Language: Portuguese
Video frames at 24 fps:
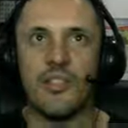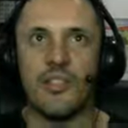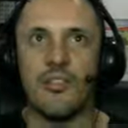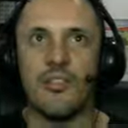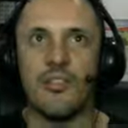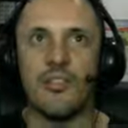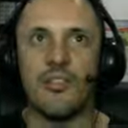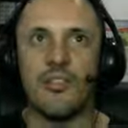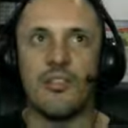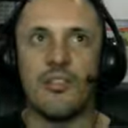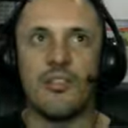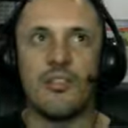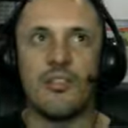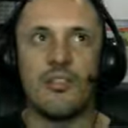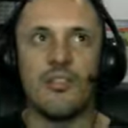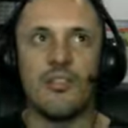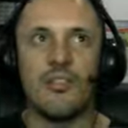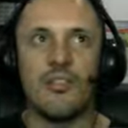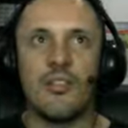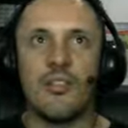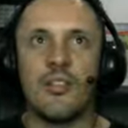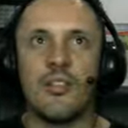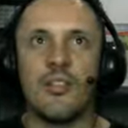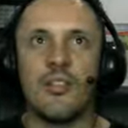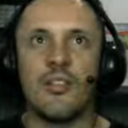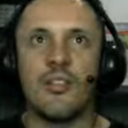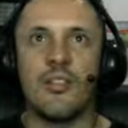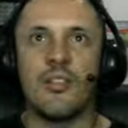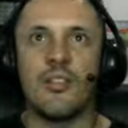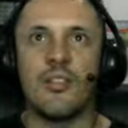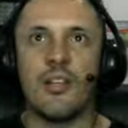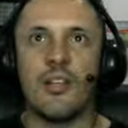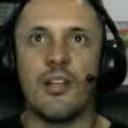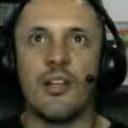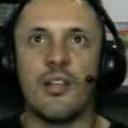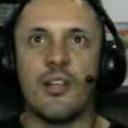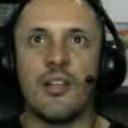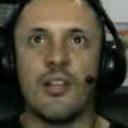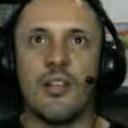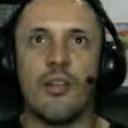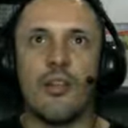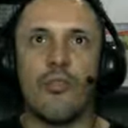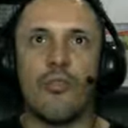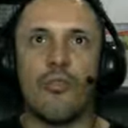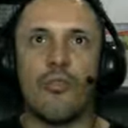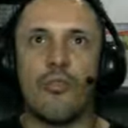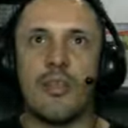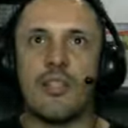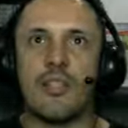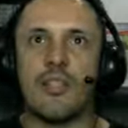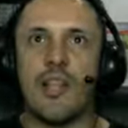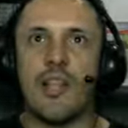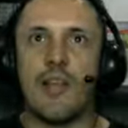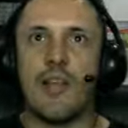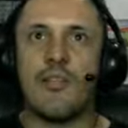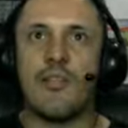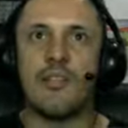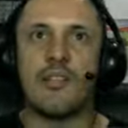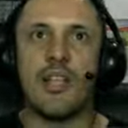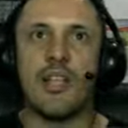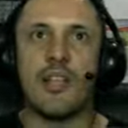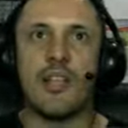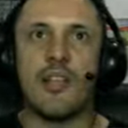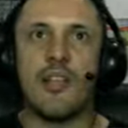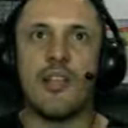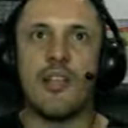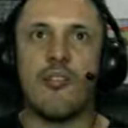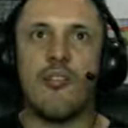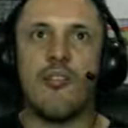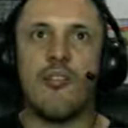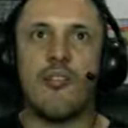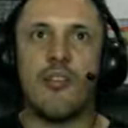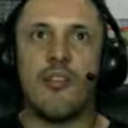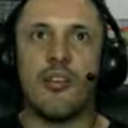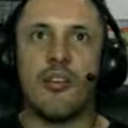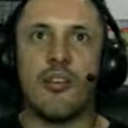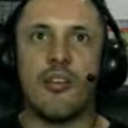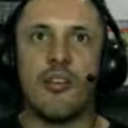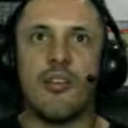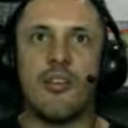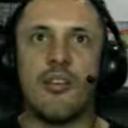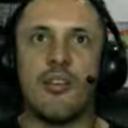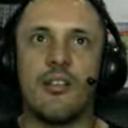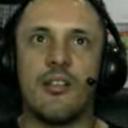ó. Tá? Algumas árvores saem até fora, né?